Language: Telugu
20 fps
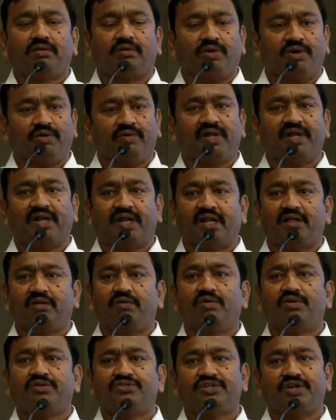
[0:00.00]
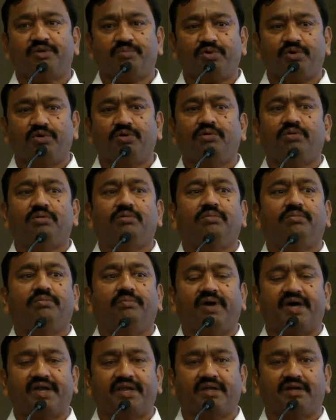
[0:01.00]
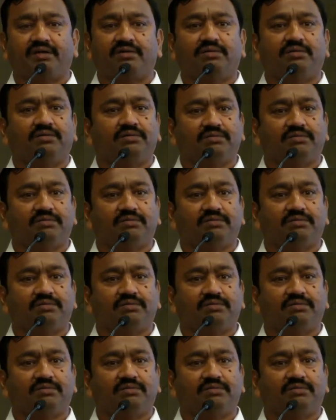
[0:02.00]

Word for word: రెండు వేల నాలుగులో వచ్చినప్పుడు మార్కెట్